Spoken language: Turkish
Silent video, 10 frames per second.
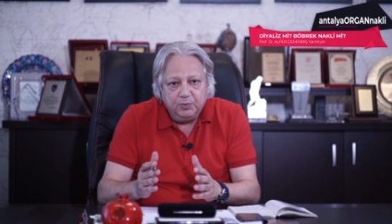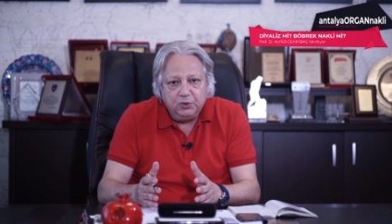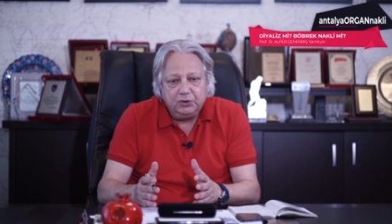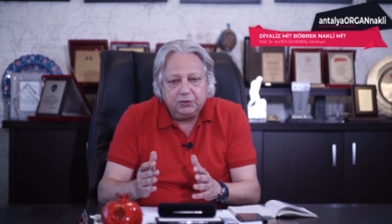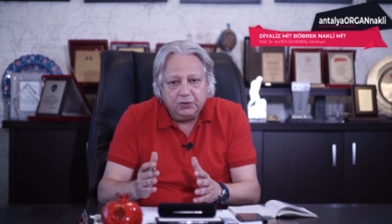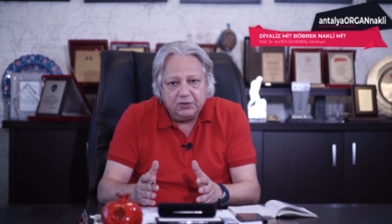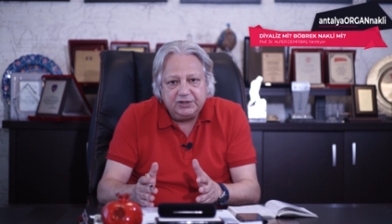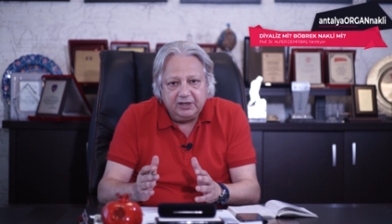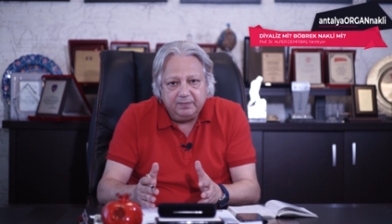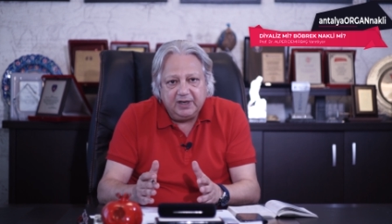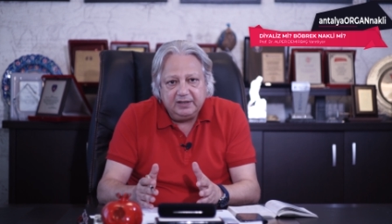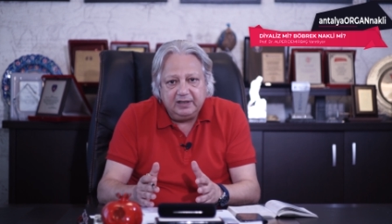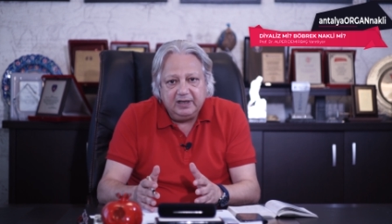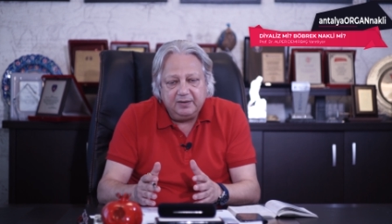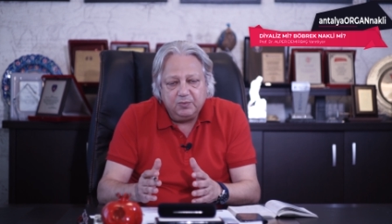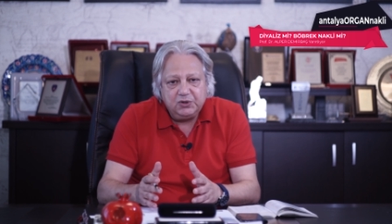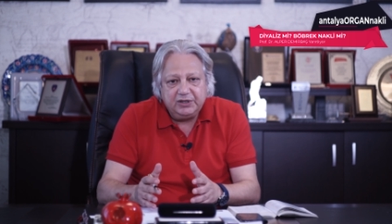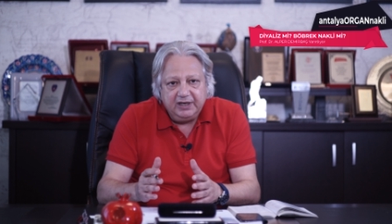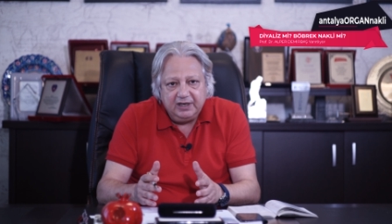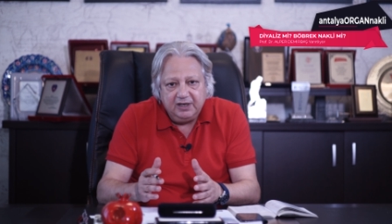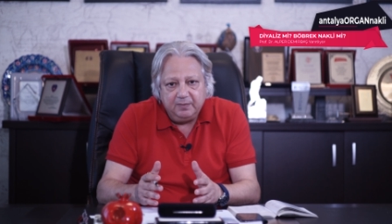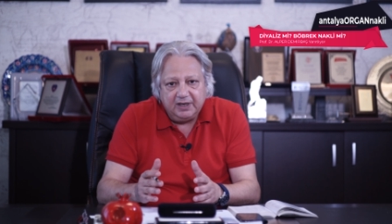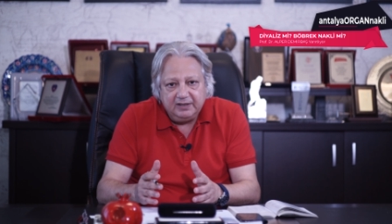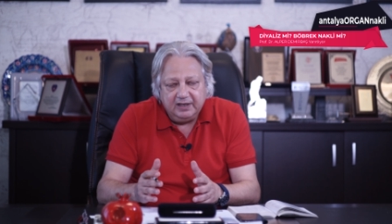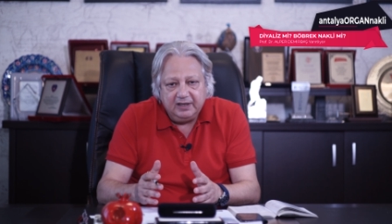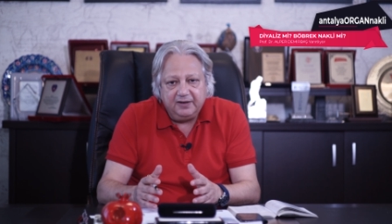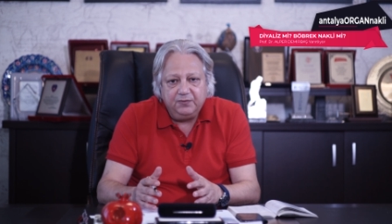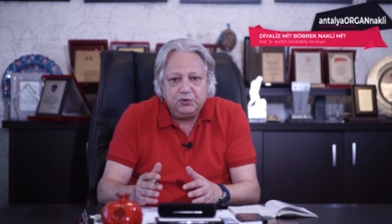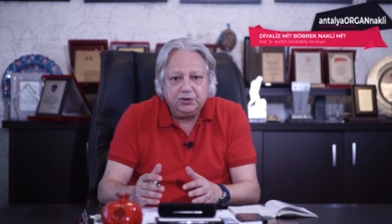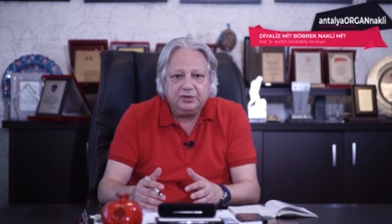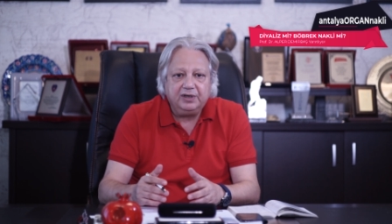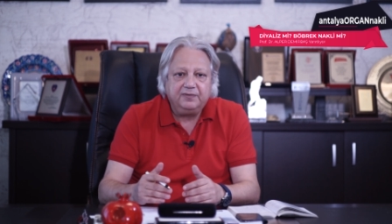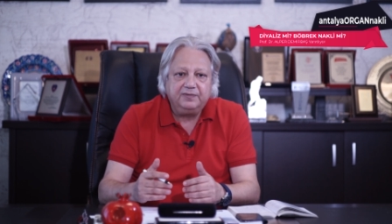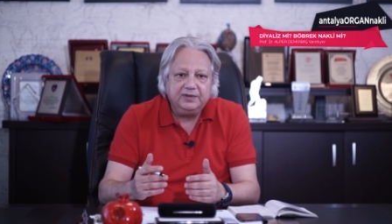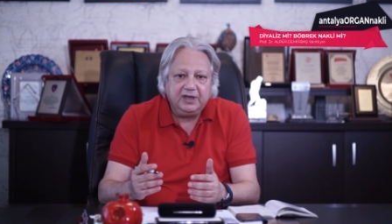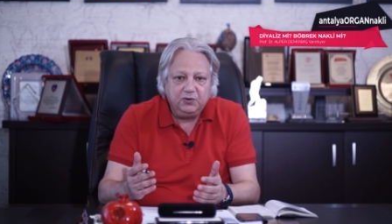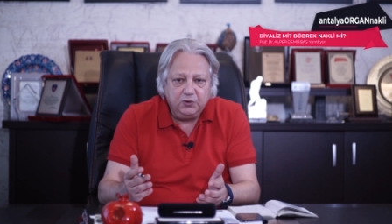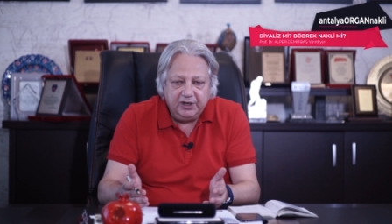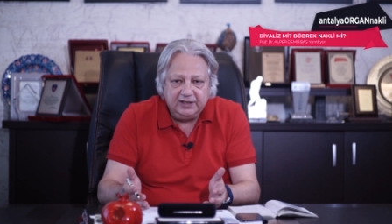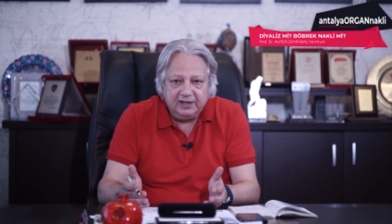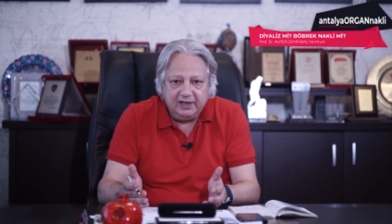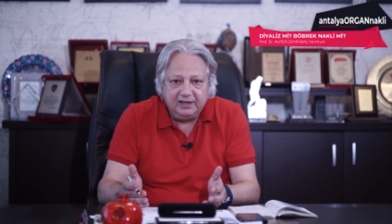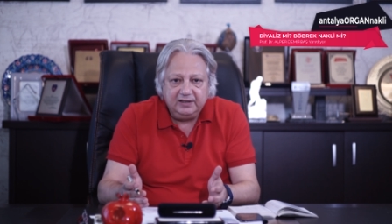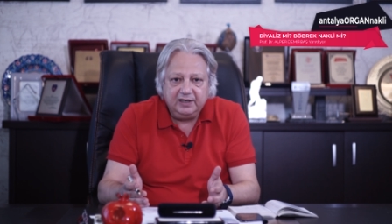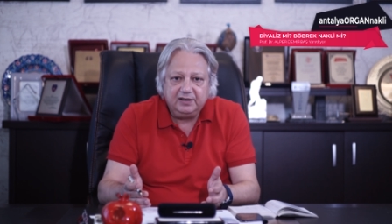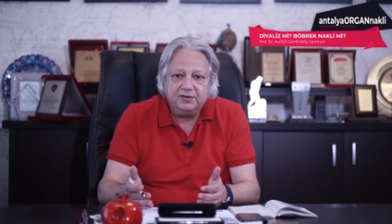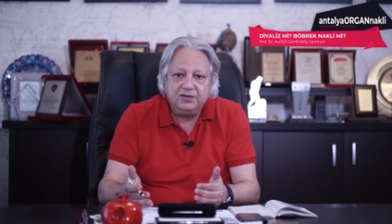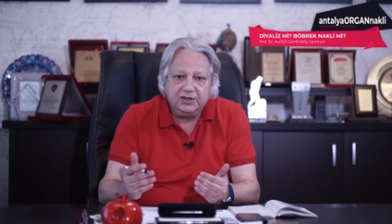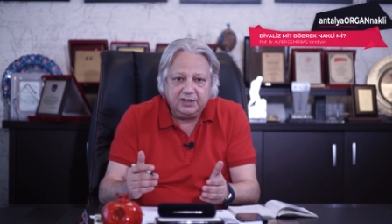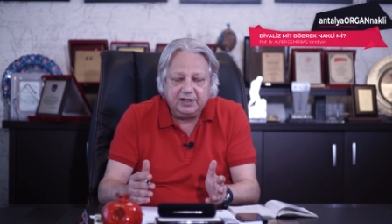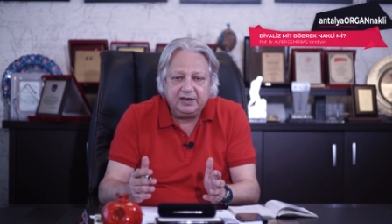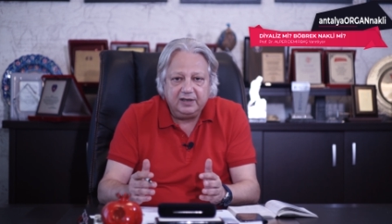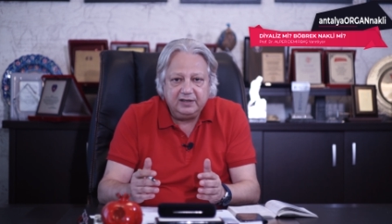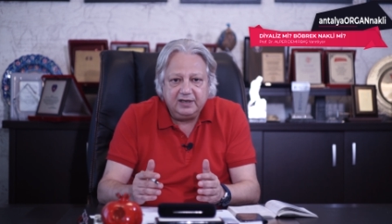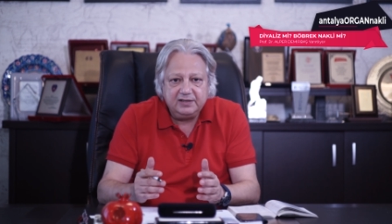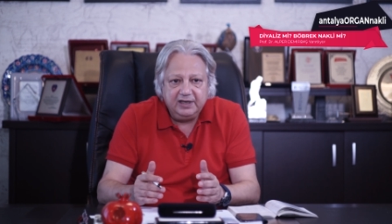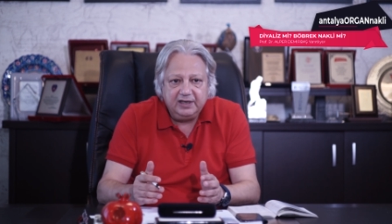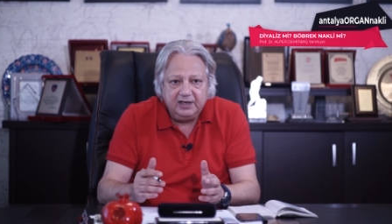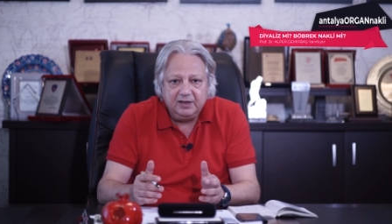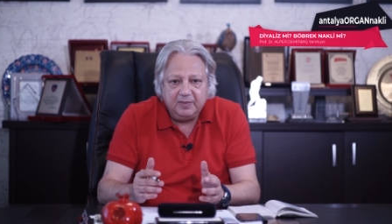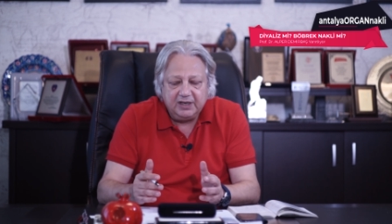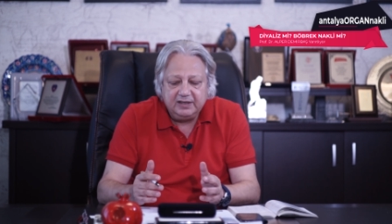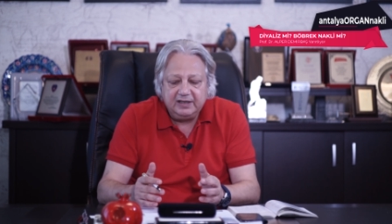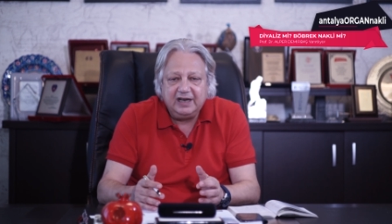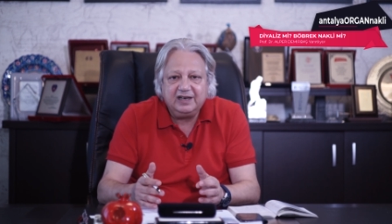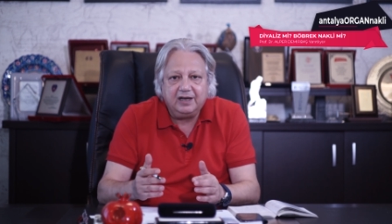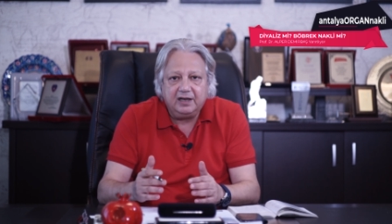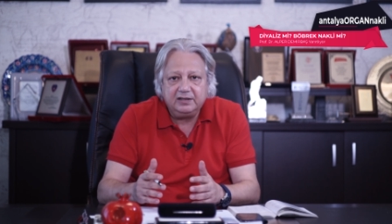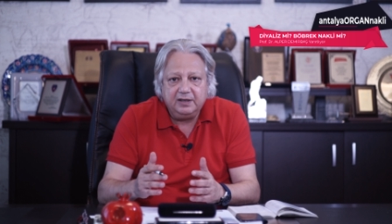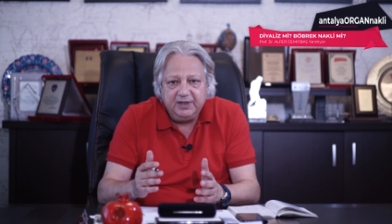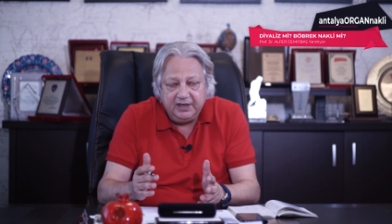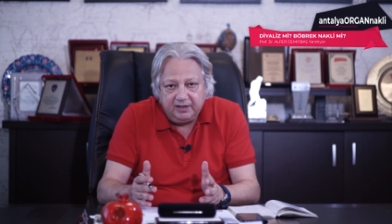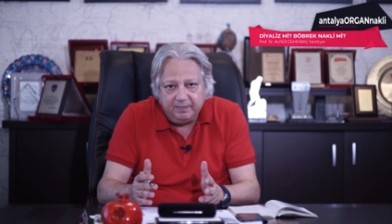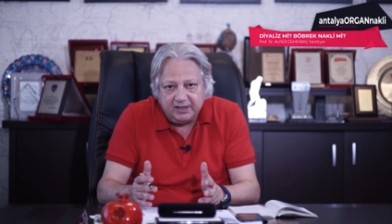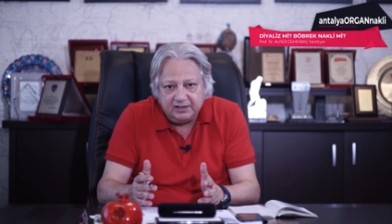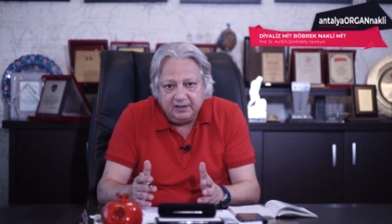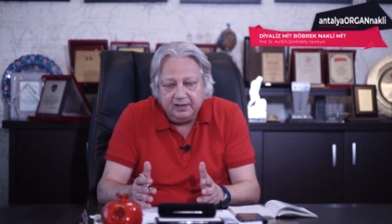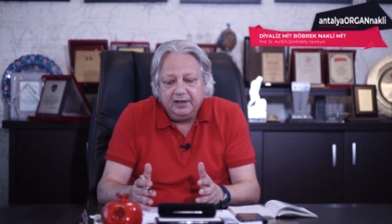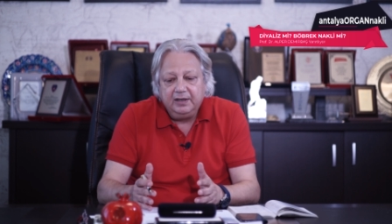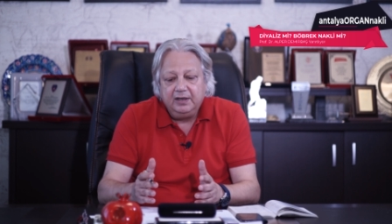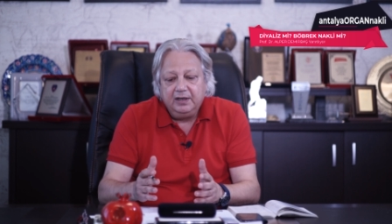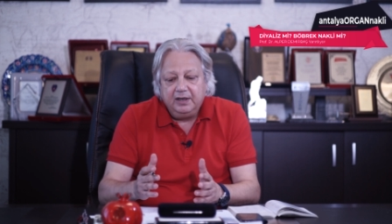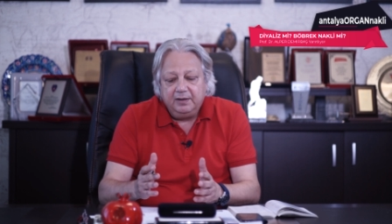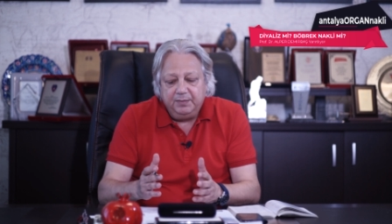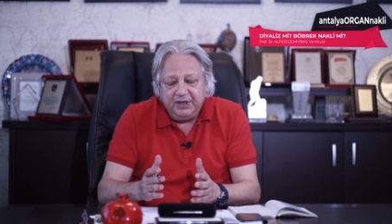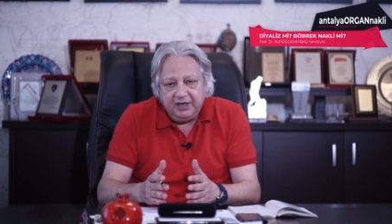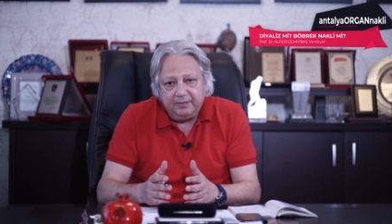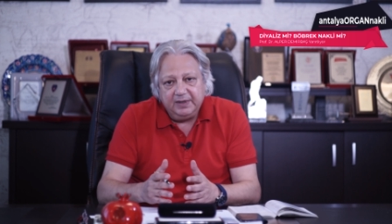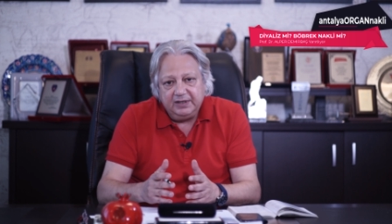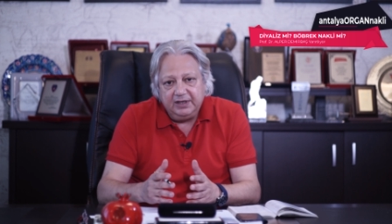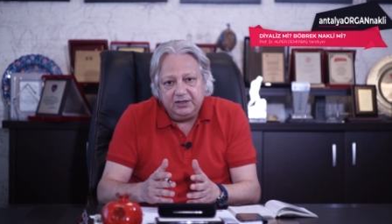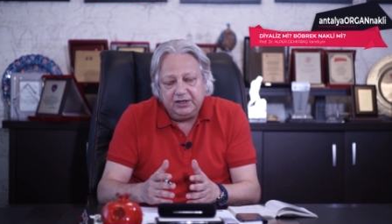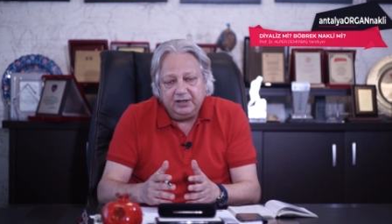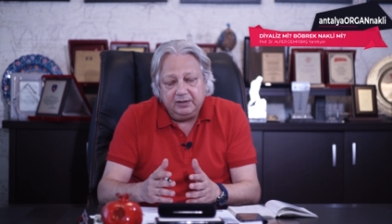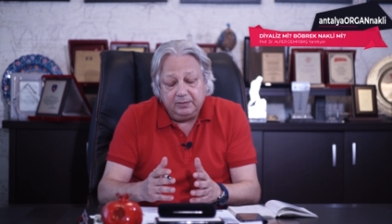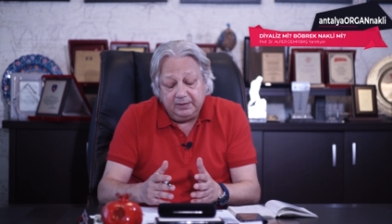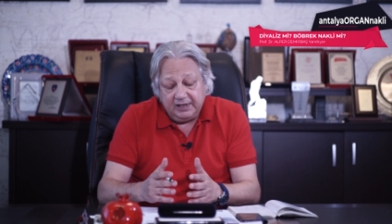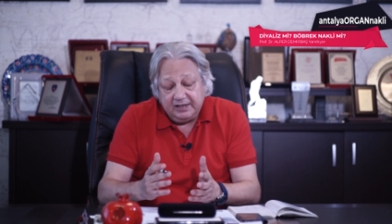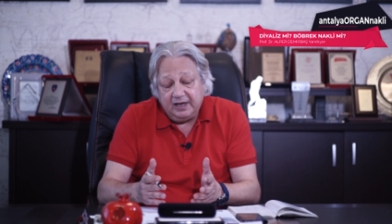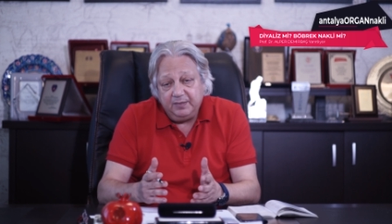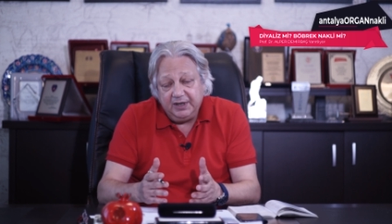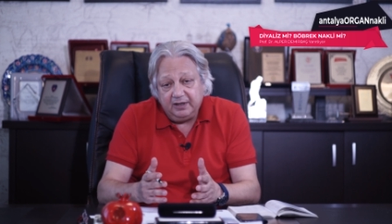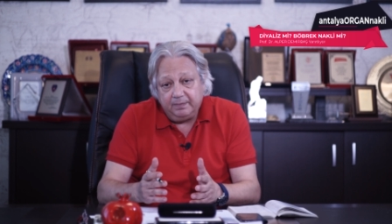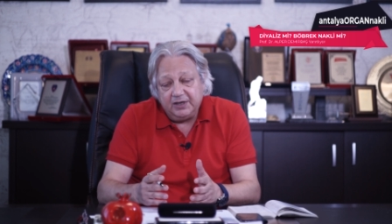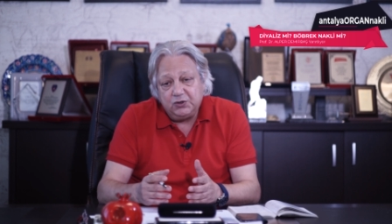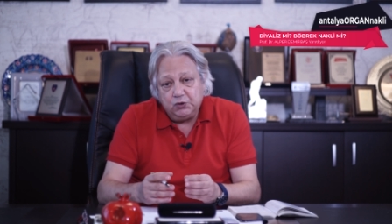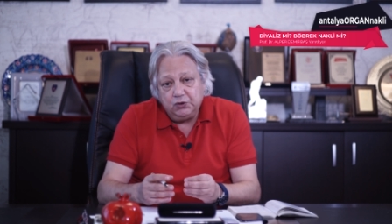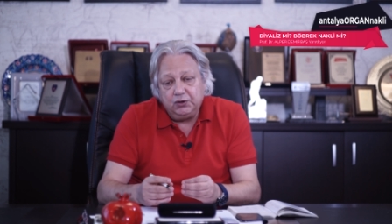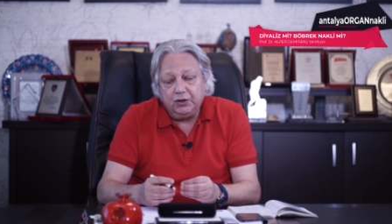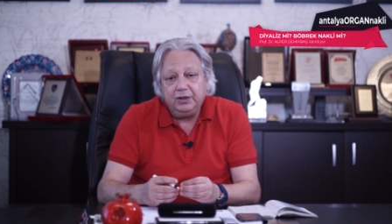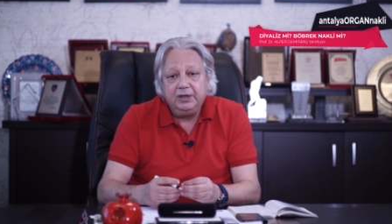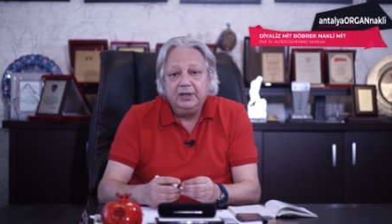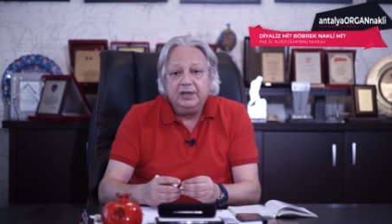bu toksik maddeler, bu zehirli maddeler vücut tarafından üretilen ya da dışarıdan alınan zehirli maddeler kanda birikmez. Birikmediği için neden birikmez? Çünkü